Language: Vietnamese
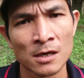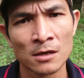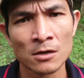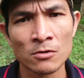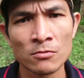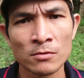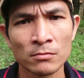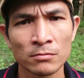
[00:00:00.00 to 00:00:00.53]
sơ
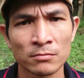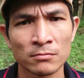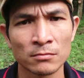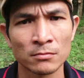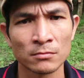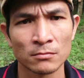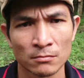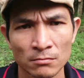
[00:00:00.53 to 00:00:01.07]
cứu
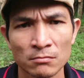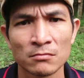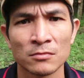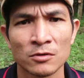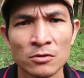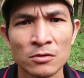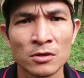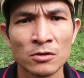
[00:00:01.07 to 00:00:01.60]

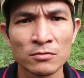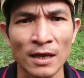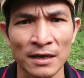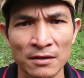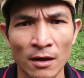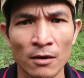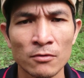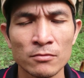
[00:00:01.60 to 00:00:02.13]
khu cứu
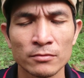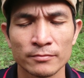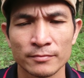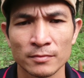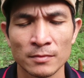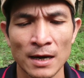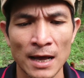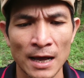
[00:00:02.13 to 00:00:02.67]
tại chỗ
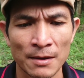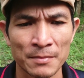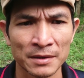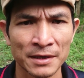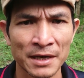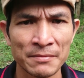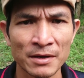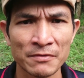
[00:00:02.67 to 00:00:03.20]
là
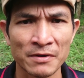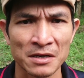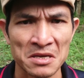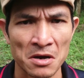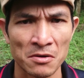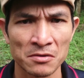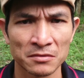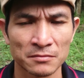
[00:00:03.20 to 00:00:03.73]
mình kiếm cái vật
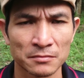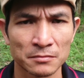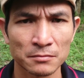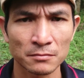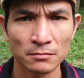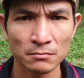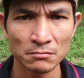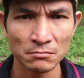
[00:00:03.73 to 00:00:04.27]
nhọn
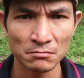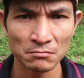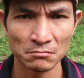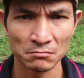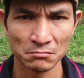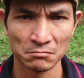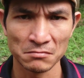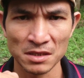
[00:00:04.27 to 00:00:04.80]

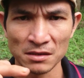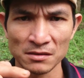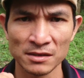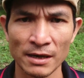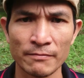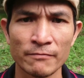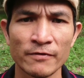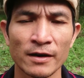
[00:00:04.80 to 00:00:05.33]
mình
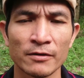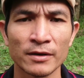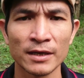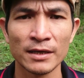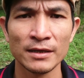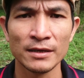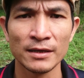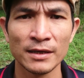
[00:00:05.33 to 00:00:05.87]
xăm vào
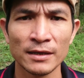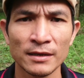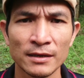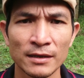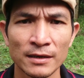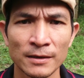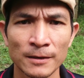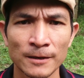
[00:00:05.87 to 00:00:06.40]
cái
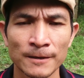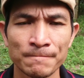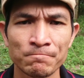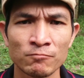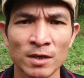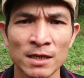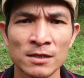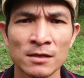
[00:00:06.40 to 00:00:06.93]
cái ờ,
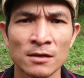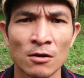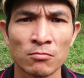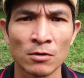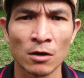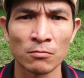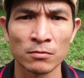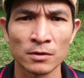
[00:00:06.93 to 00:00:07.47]
cái xương
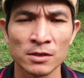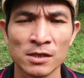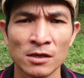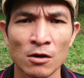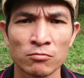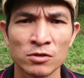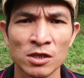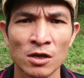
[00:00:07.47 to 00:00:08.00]
cùng cục
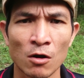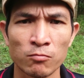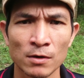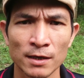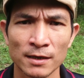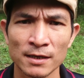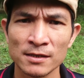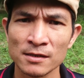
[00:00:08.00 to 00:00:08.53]
xương cùng xương
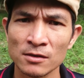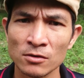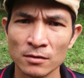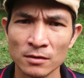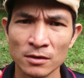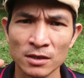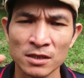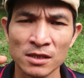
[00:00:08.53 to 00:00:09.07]
cục á cái xương
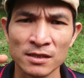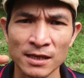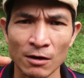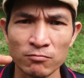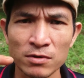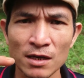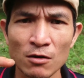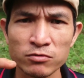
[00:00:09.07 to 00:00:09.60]
xương
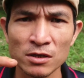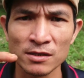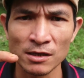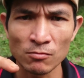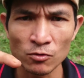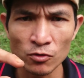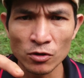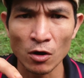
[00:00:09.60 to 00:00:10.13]
sống cái đốt xương
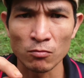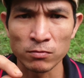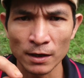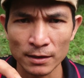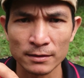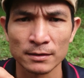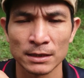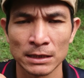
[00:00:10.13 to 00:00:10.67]
sống cuối
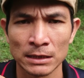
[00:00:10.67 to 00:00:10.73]
cùng á